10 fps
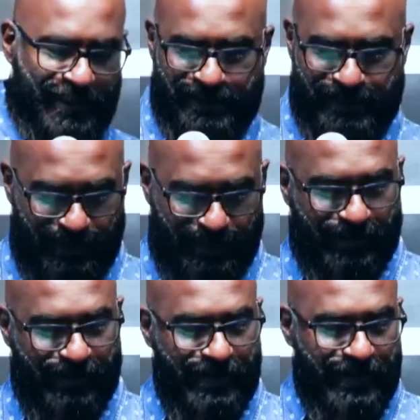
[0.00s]
கடைசியில்
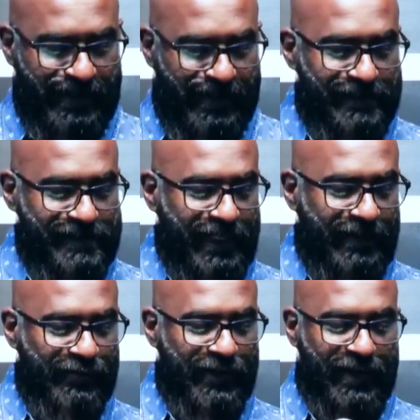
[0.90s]

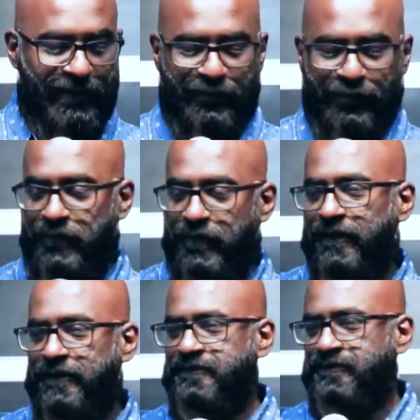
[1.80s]
சீட்டு ஒன்று எழுதி
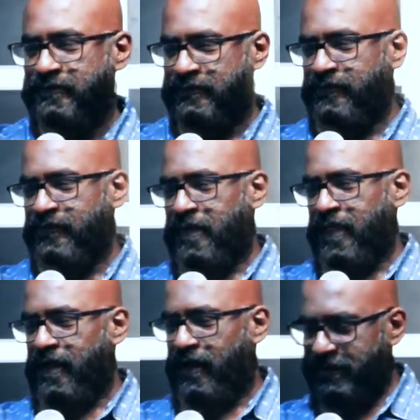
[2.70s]
கொடுப்பாரு
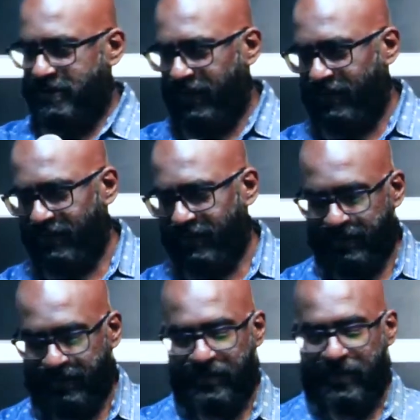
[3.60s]
அந்த சீட்டு
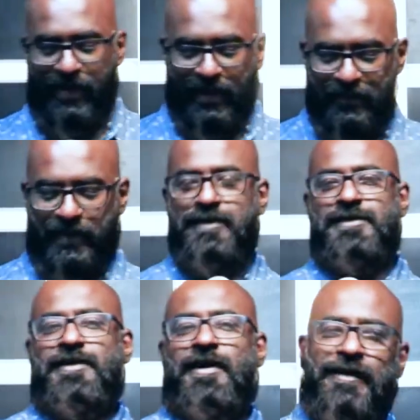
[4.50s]
அந்த அம்மா வாங்கி
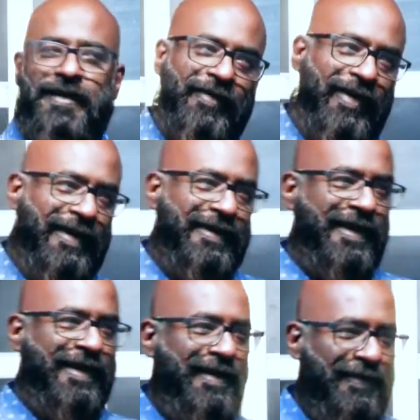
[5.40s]
பார்த்துட்டு ஷாக் ஆவாங்க
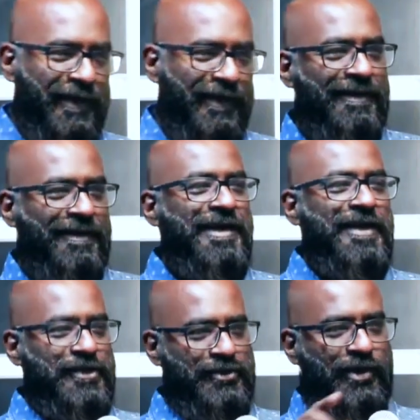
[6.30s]
என்ன அப்படின்னா
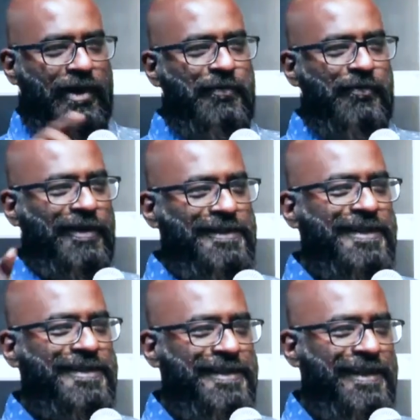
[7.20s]
ஸ்டாப்
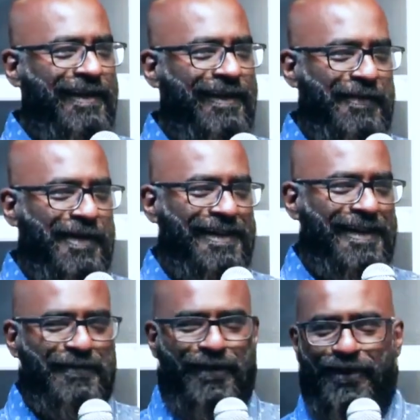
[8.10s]
வாட்சிங் சீரியல் அப்படின்னு
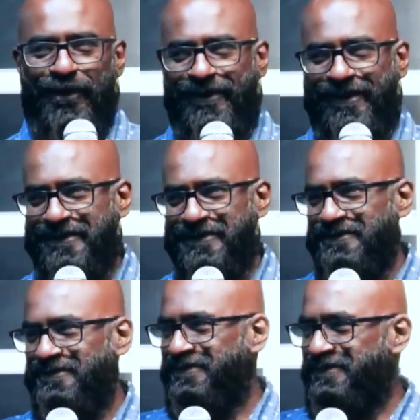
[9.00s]
எழுதியிருப்பார் டாக்டர்
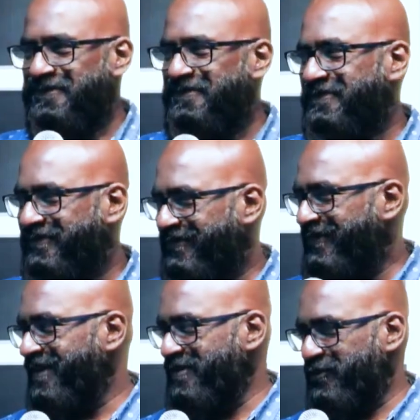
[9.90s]

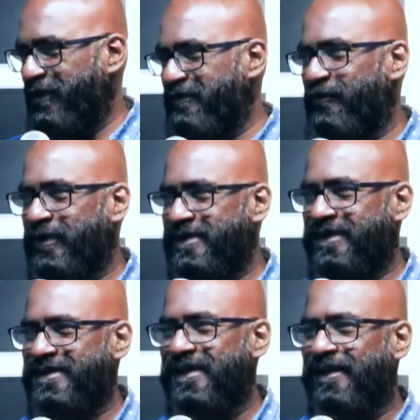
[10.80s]
ஸ்டாப்
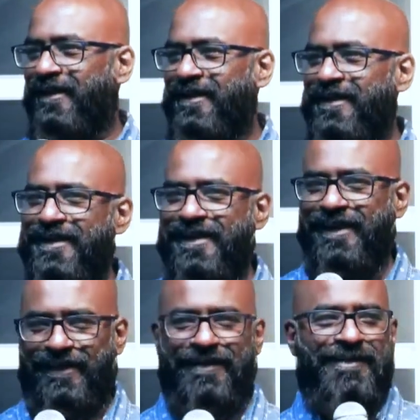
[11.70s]
வாட்சிங் சீரியல்
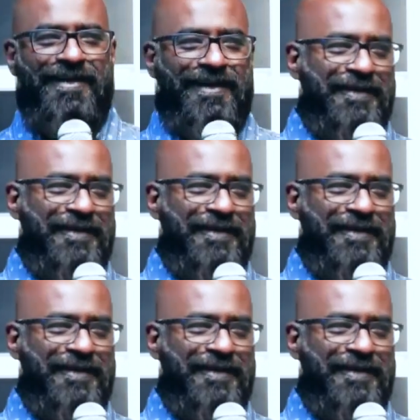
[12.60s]
என்ன டாக்டர்